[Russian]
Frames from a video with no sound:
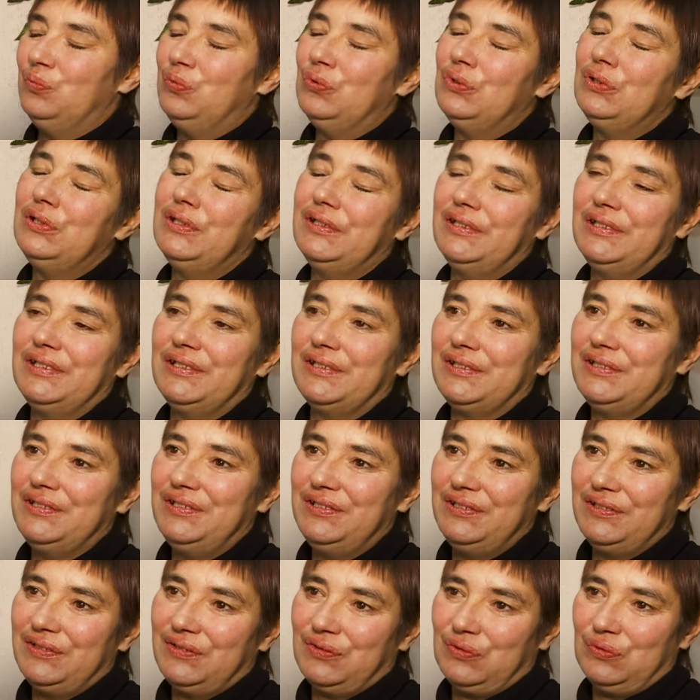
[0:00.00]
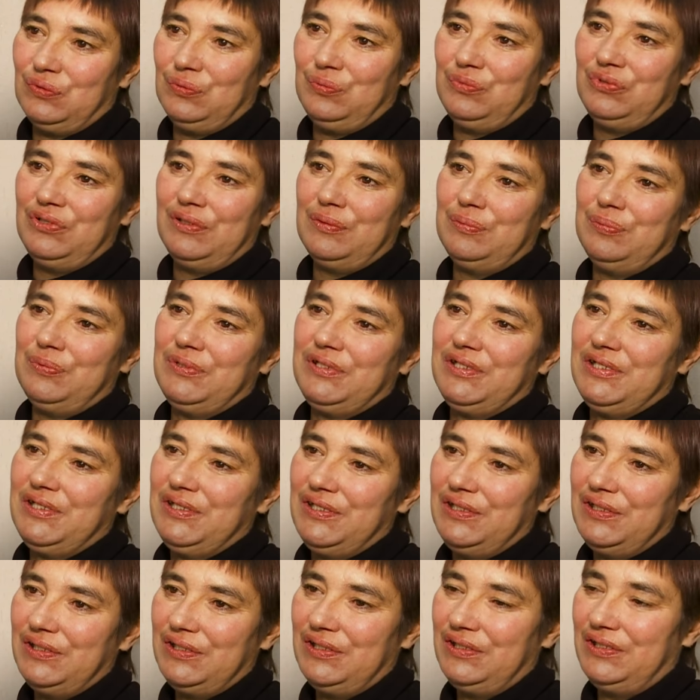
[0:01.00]
более гордится у меня
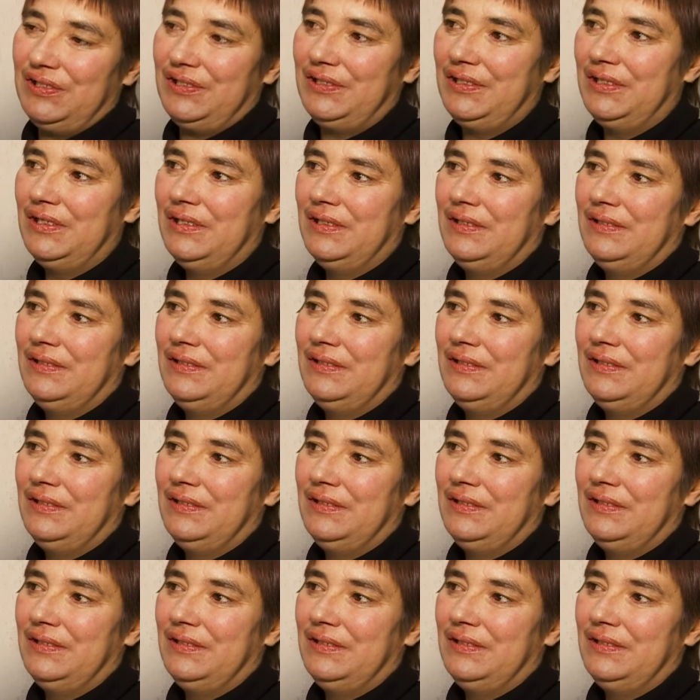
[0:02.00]
последний.